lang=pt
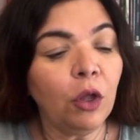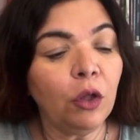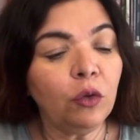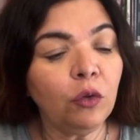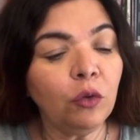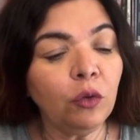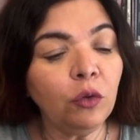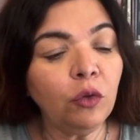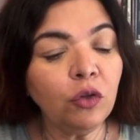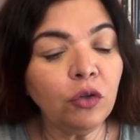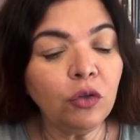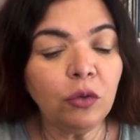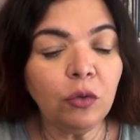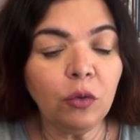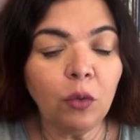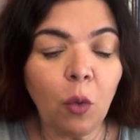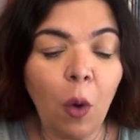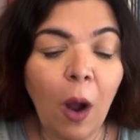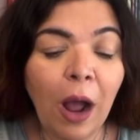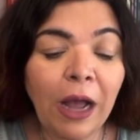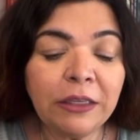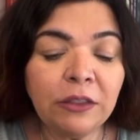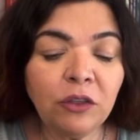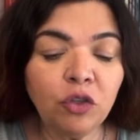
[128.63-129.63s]
tudo
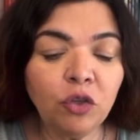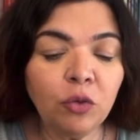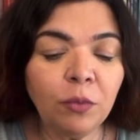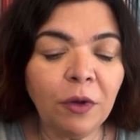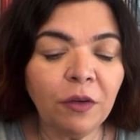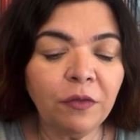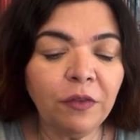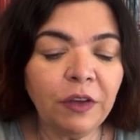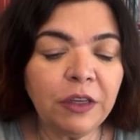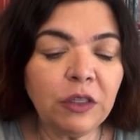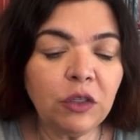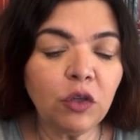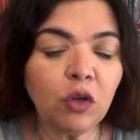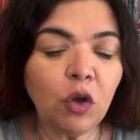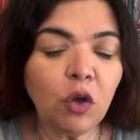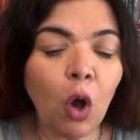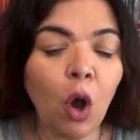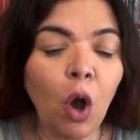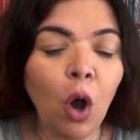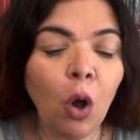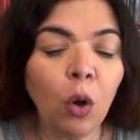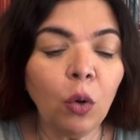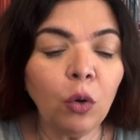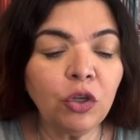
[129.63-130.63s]
quase de uma vez
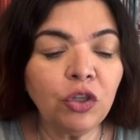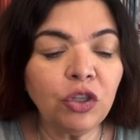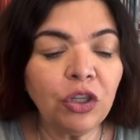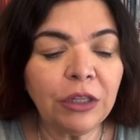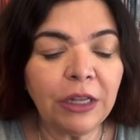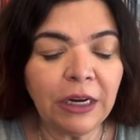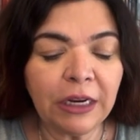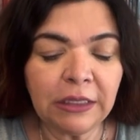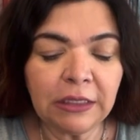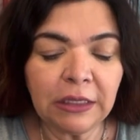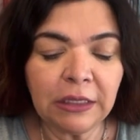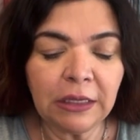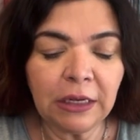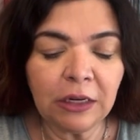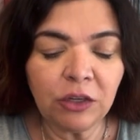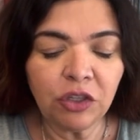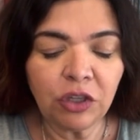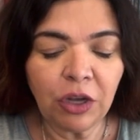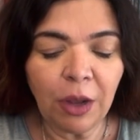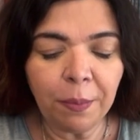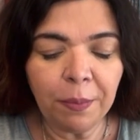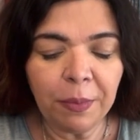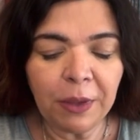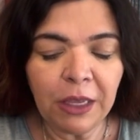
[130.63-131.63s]
só, ou de três em
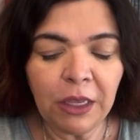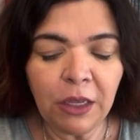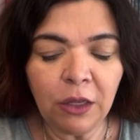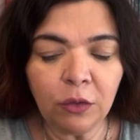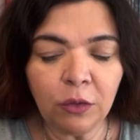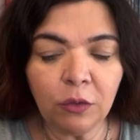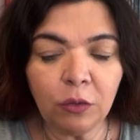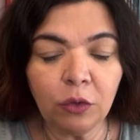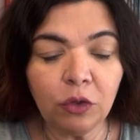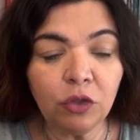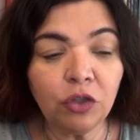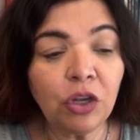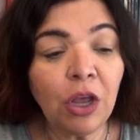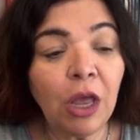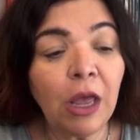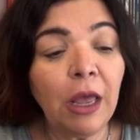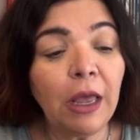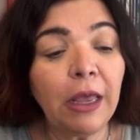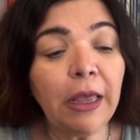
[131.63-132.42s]
três capítulos.